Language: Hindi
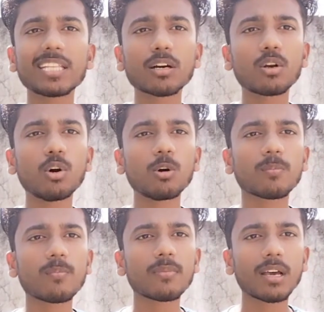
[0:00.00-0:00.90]
देख लो
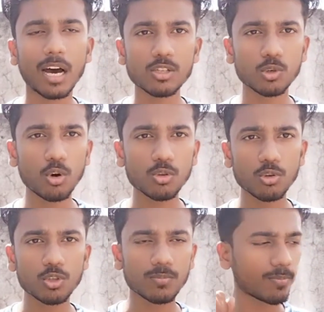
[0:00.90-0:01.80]
हंस को जो
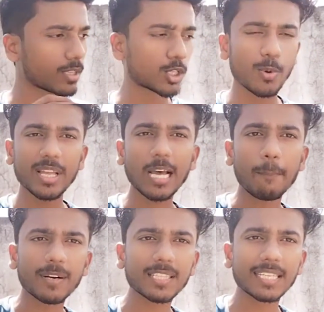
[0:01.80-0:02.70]
श्वेत का
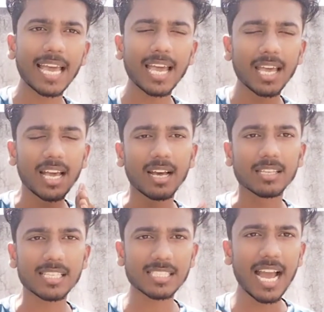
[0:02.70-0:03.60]
प्रतीक है
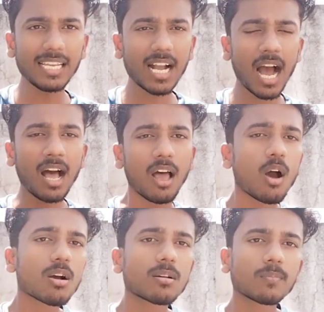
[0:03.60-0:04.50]
सच्चाई का
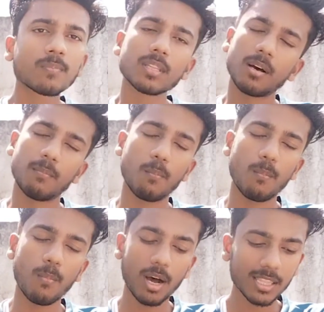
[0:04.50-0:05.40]

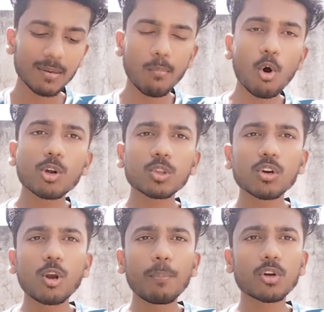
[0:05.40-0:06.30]
अथी मोर को देख लो
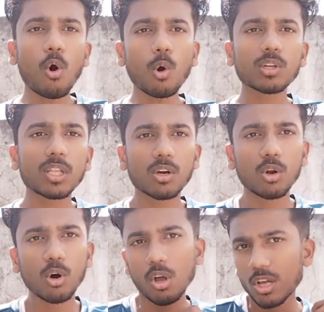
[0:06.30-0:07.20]
पिकॉक को देख लो
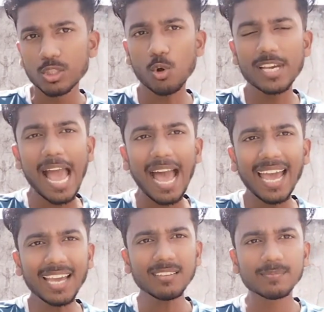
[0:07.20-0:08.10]
जो क्या है
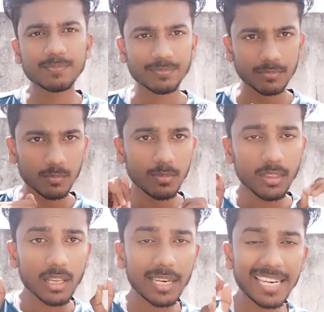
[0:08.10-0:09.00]

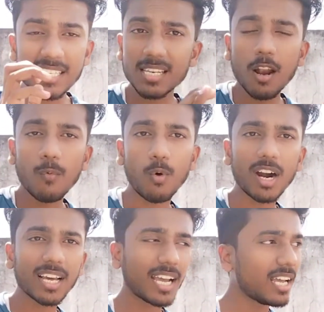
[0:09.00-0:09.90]
नेशनल वर्ड
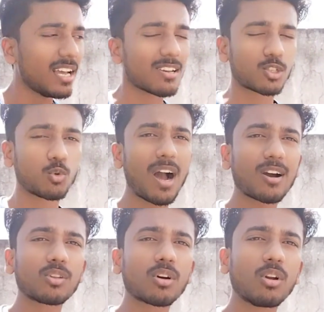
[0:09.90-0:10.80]
है सुगा को
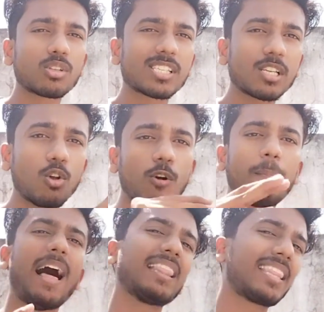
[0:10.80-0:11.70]
देख लो जिसे लोग
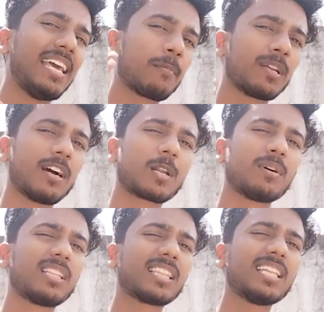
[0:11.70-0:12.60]
पालते हैं अपने घर में
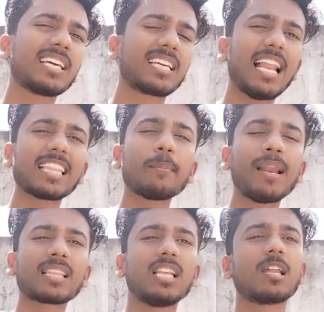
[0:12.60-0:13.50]
देते हैं खिलाते
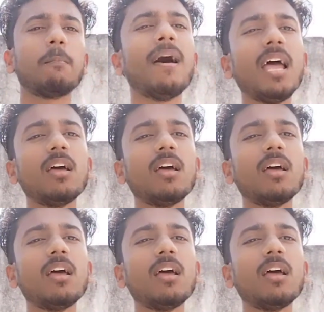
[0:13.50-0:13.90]
पिलाते हैं लेकिन मैं